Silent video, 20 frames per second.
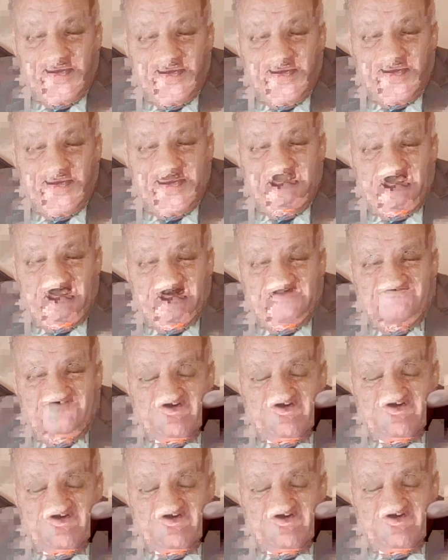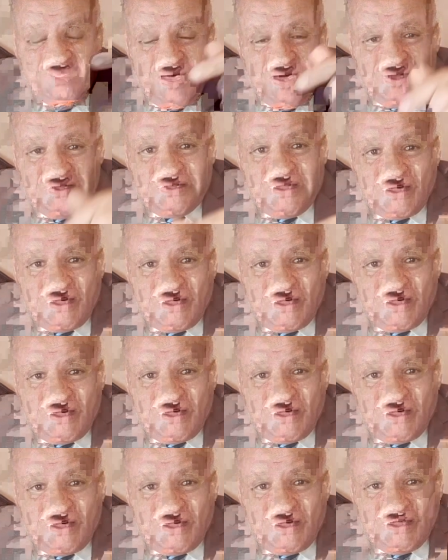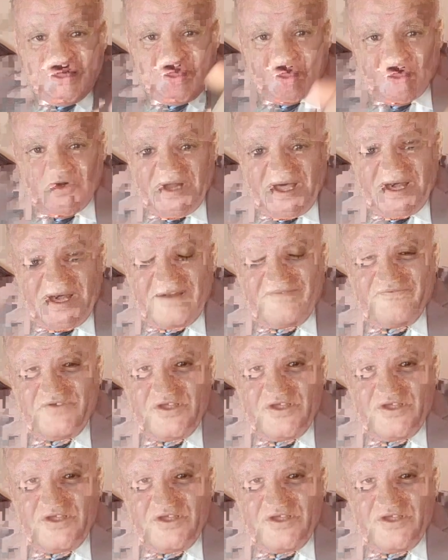وتعرف حاجات اكتر ادخل على